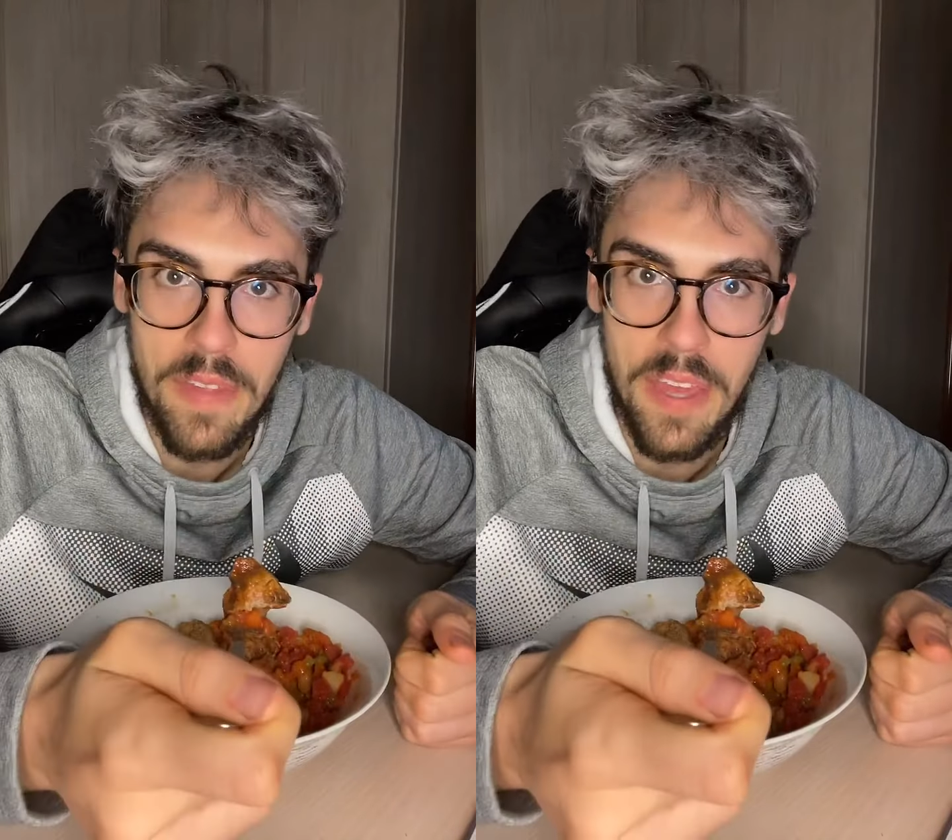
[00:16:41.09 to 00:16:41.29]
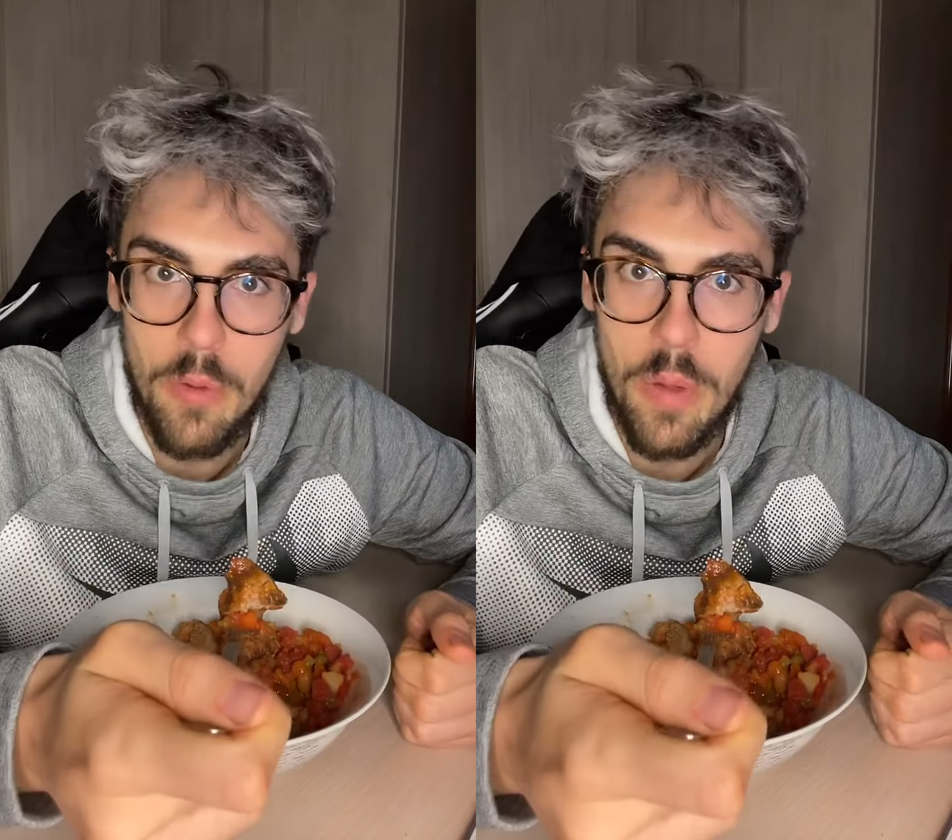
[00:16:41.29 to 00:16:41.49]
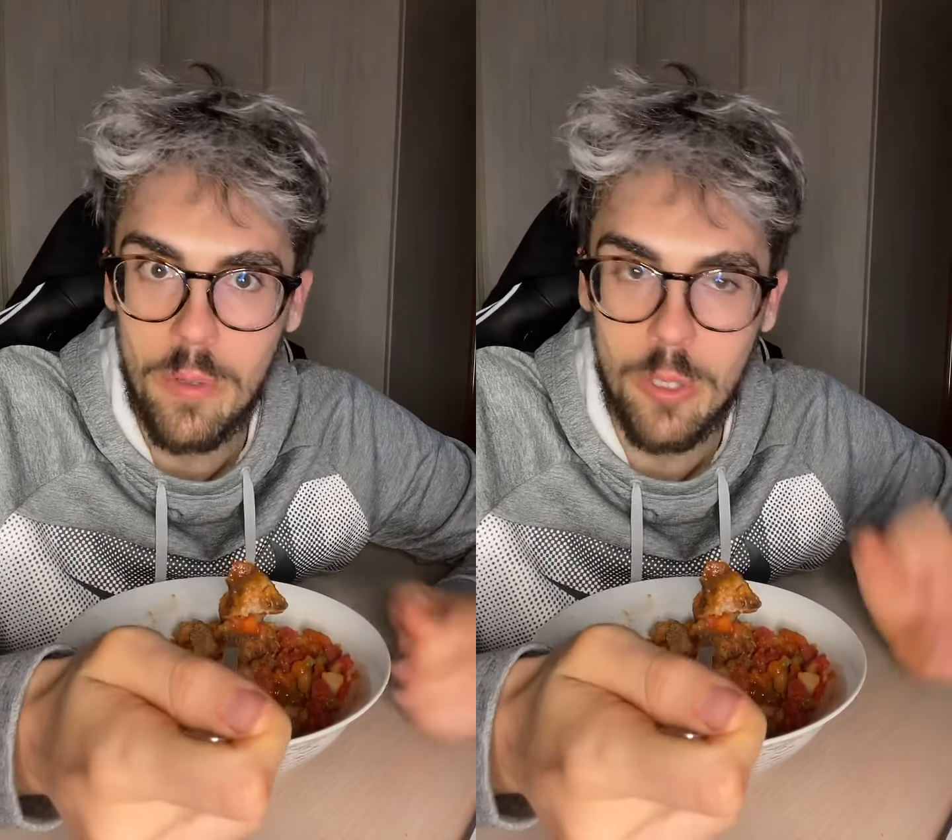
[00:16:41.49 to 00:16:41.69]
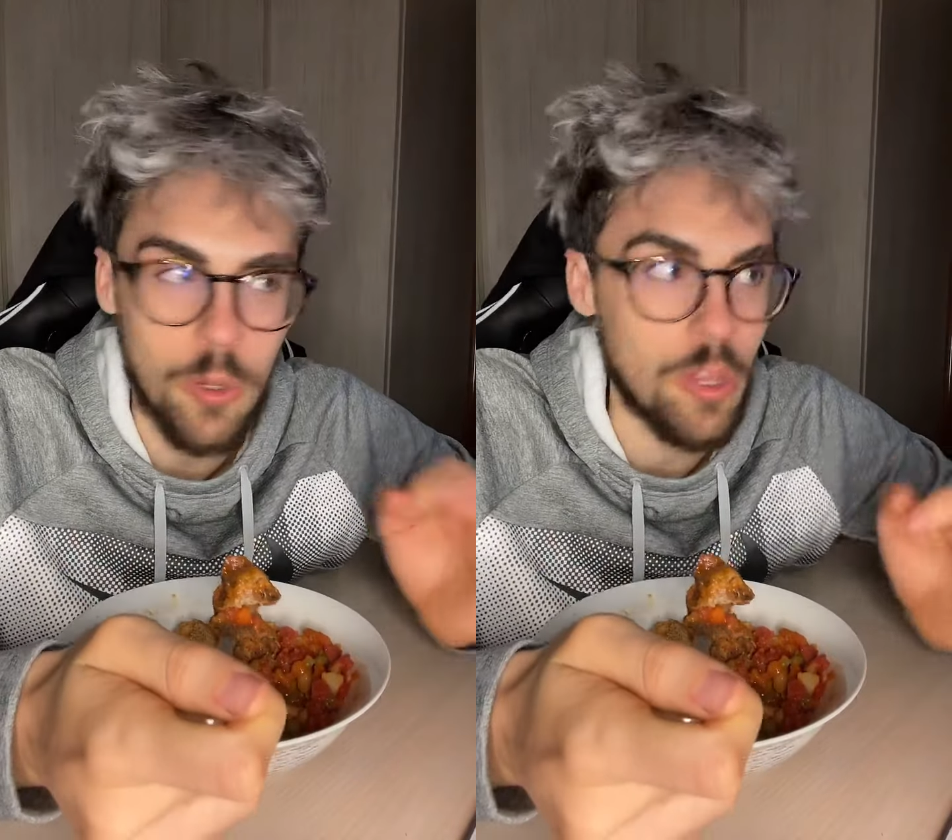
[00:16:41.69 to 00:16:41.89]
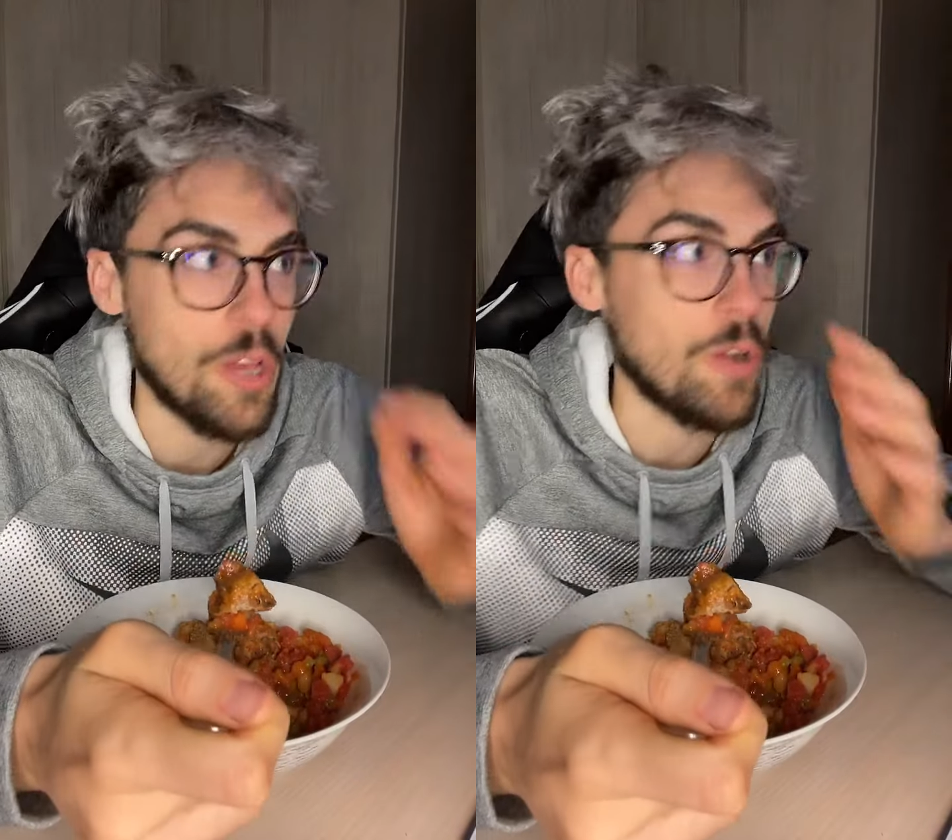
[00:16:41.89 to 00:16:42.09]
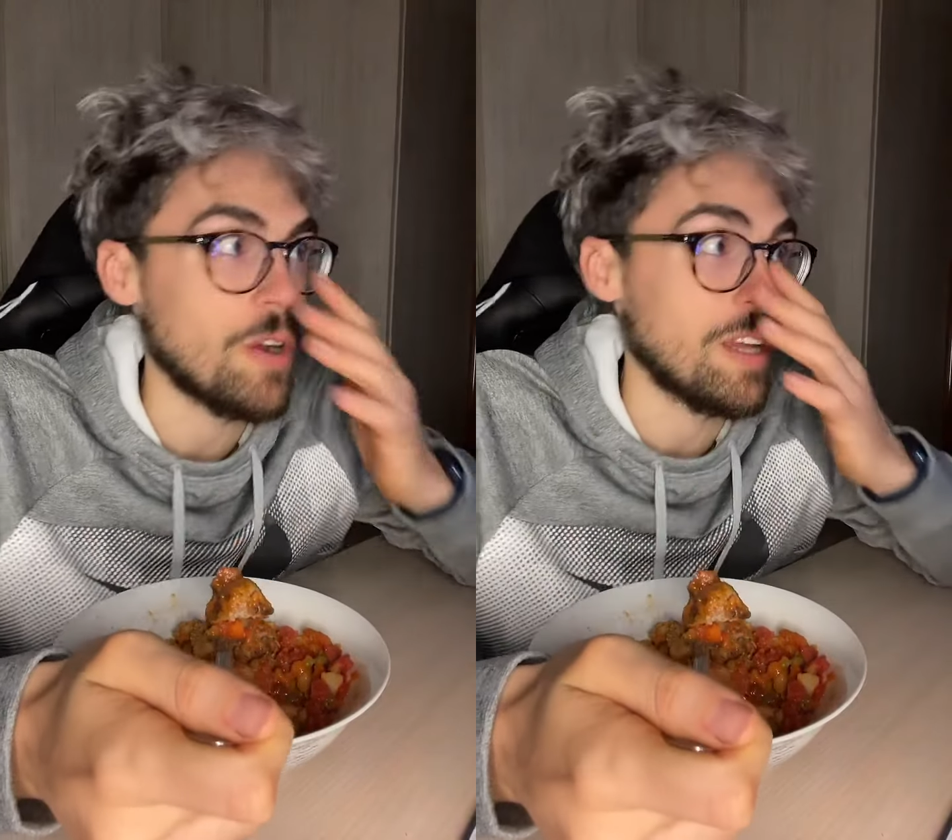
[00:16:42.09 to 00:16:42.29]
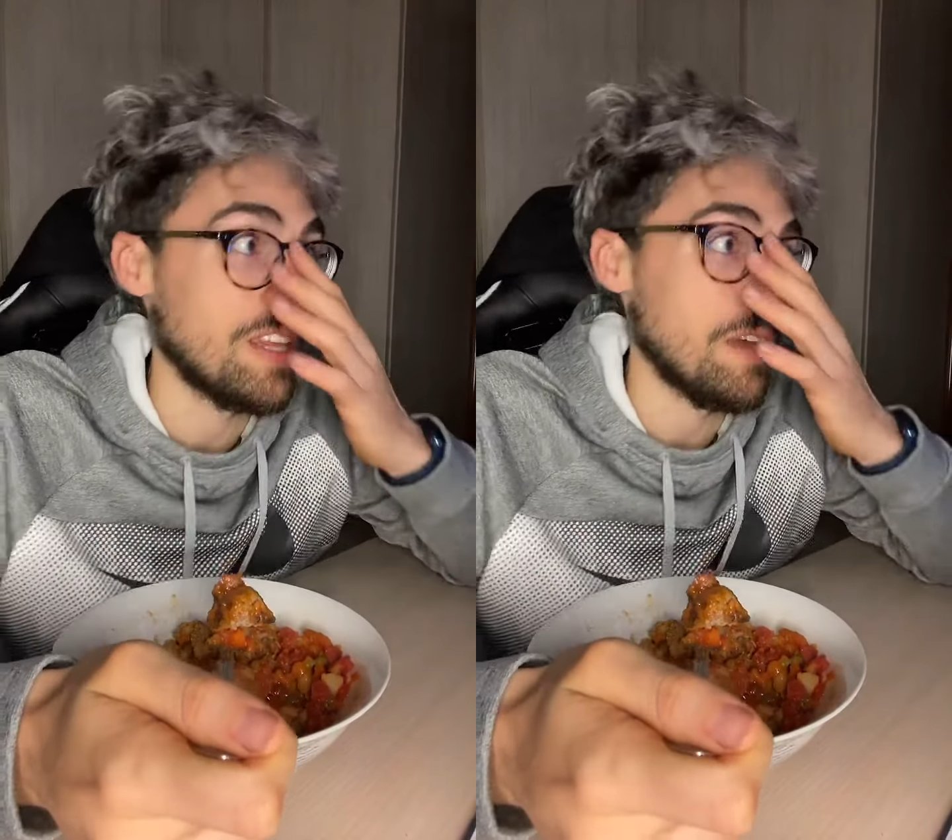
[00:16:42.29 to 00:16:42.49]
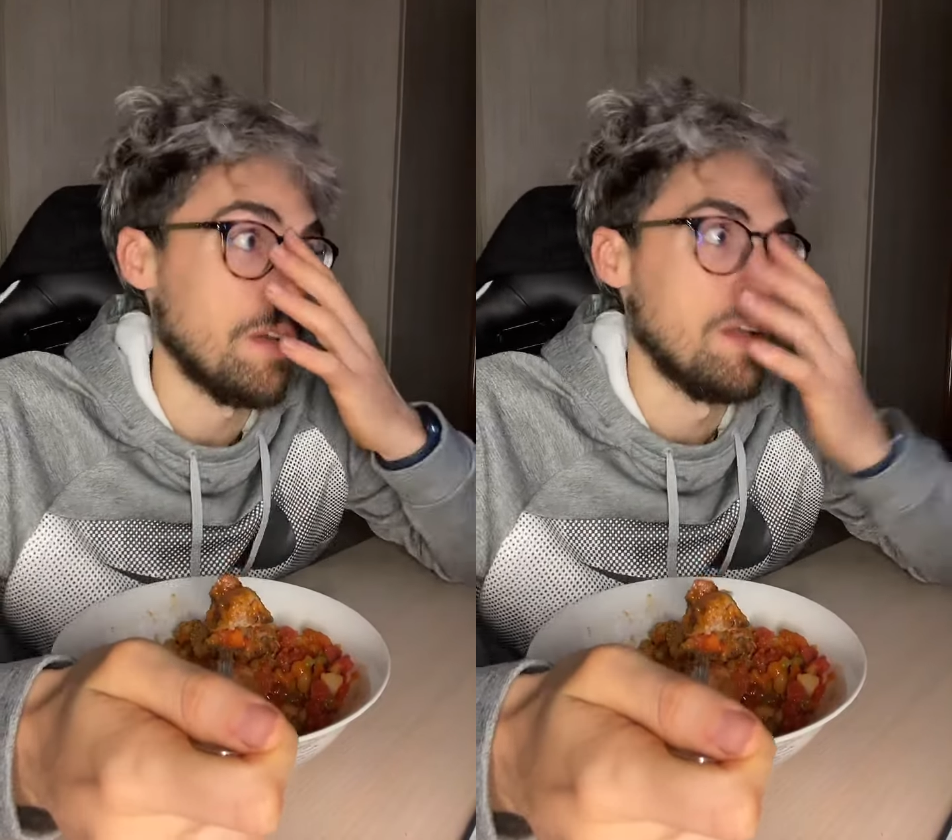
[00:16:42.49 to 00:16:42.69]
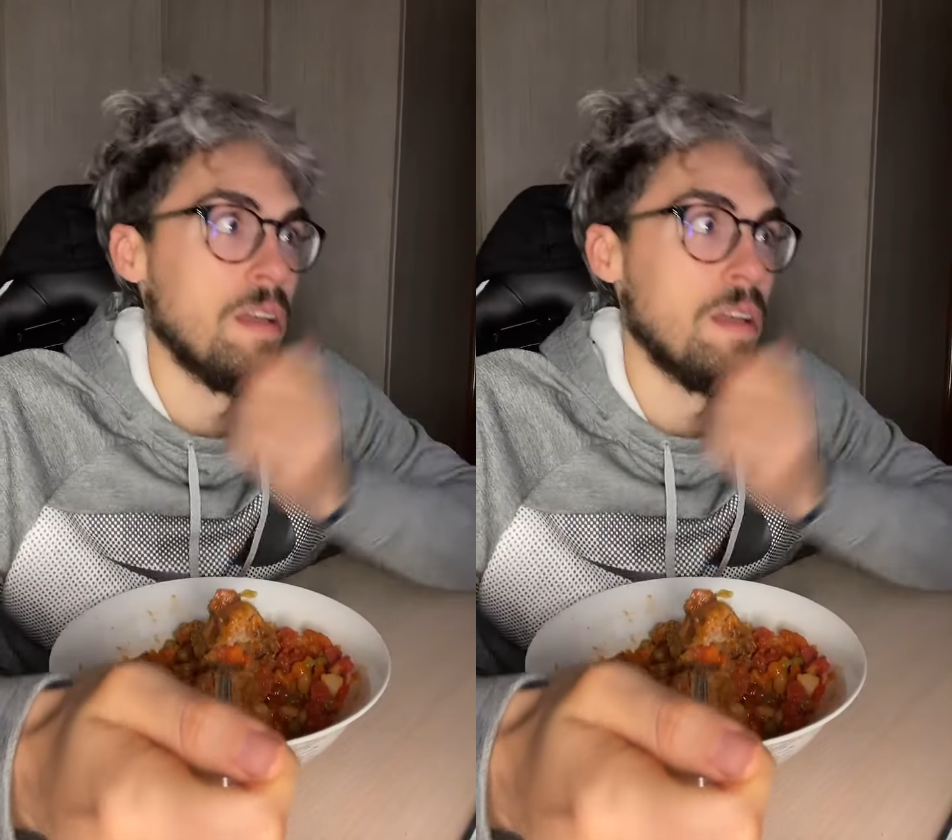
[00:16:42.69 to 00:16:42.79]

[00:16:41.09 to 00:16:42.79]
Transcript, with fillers: Que duermo solo 5 horas, tío.